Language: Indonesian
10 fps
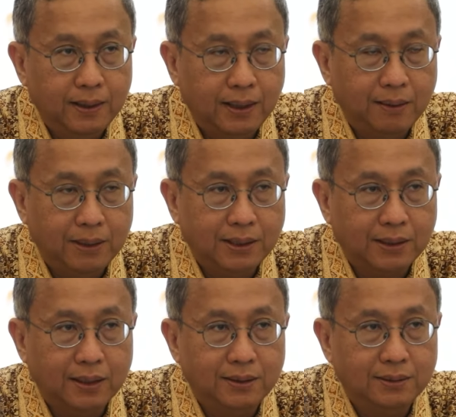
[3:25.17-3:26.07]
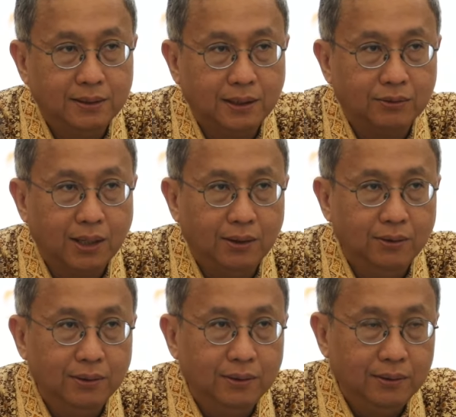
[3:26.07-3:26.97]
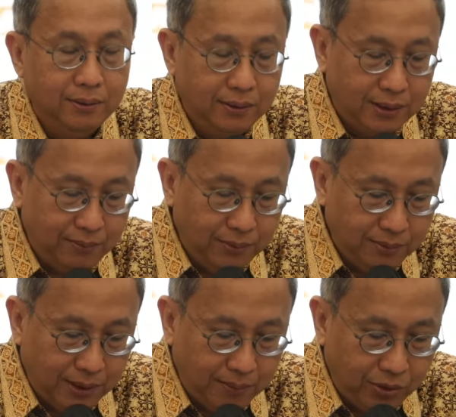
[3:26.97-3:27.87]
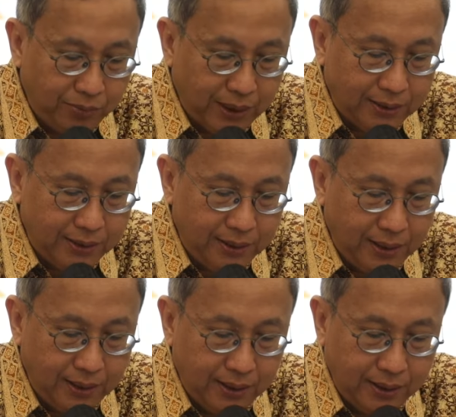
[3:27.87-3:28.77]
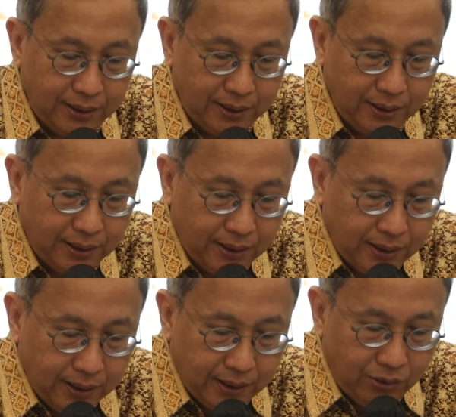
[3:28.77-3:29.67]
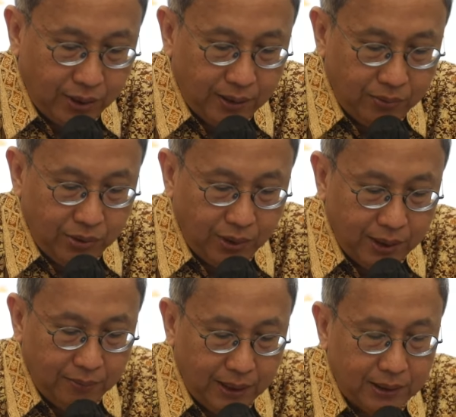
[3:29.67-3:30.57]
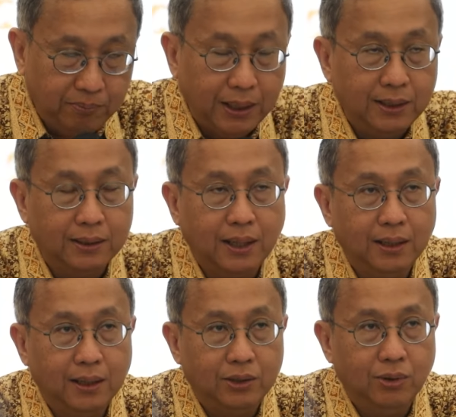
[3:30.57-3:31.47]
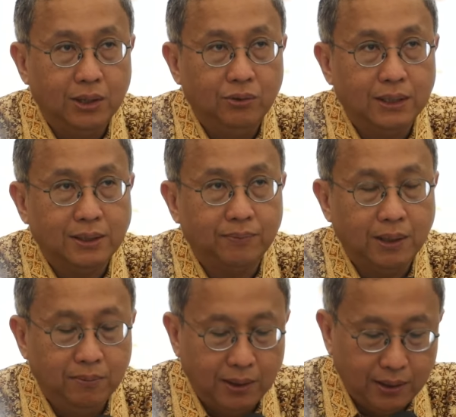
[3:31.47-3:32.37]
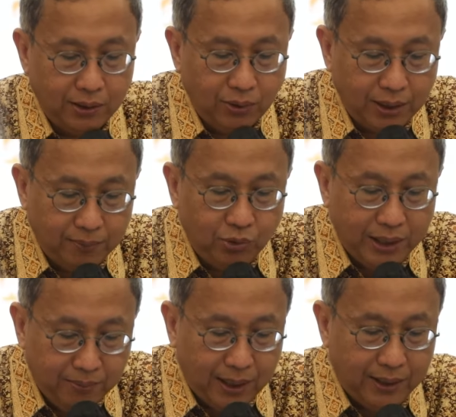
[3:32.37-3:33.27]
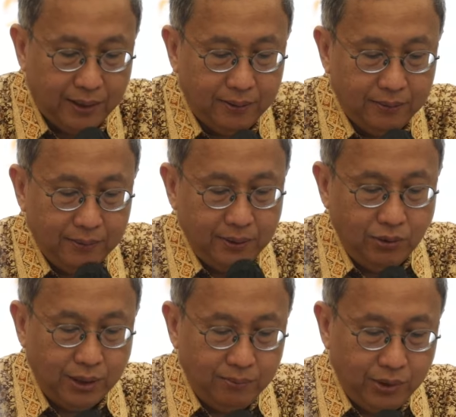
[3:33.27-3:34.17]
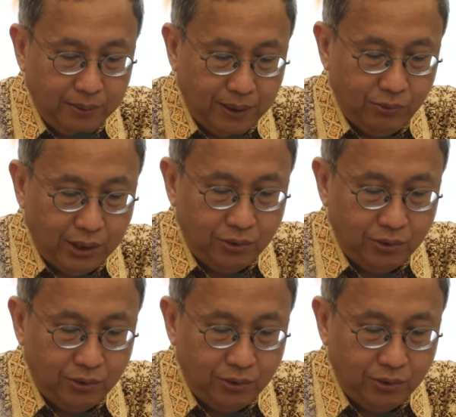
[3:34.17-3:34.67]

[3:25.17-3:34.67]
ada masa transisi satu tahun operasinya di 2025 tepatnya tanggal 22 September 2005 ya 2005 bukan